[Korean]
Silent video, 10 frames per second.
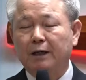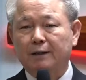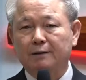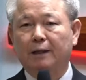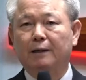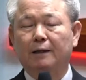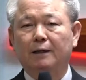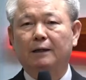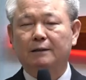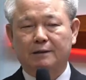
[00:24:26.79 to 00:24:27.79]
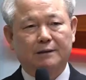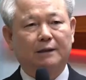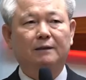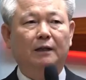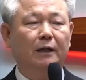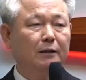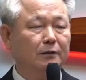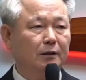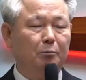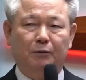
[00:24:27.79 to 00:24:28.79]
내가 set e
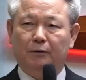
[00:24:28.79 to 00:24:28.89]
x a